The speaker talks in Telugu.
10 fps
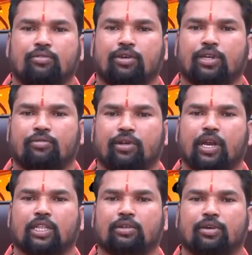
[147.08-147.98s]
వీరికి
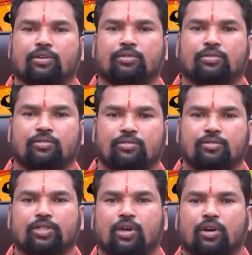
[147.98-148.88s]
వీలైనంత వరకు
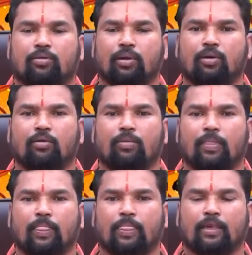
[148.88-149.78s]
ఉద్యోగంలో
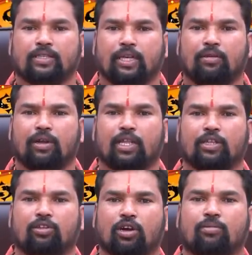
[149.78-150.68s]
సెలవు అనేది
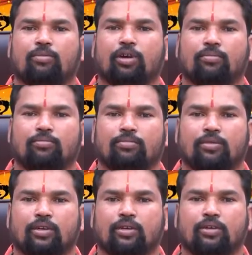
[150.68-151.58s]
దొరకకపోవడం
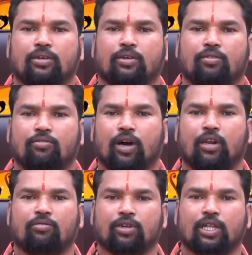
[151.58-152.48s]

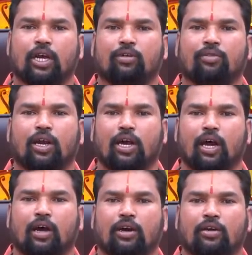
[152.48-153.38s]
వాళ్ళు వద్దనడం వలన
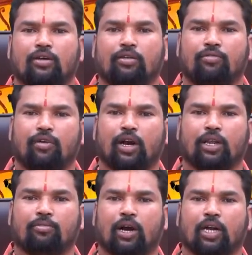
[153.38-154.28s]
వారి
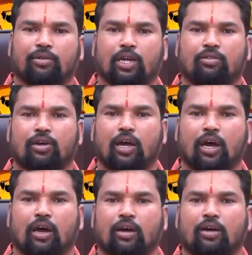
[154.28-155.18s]
మాట వినకుండా
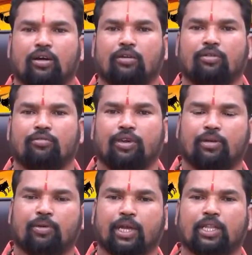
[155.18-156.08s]
వీరి
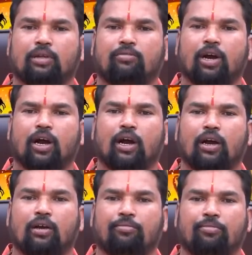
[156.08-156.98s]
ప్రయత్నంగా
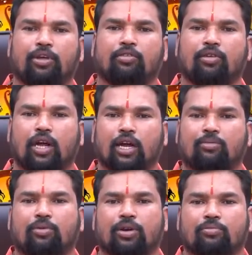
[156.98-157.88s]
వీరు
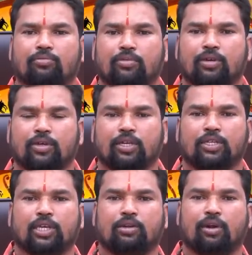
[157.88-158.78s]
రాకపోవడం
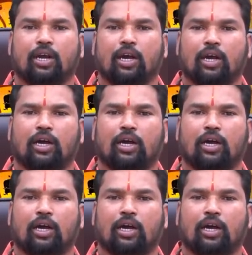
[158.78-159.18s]
దీనివలన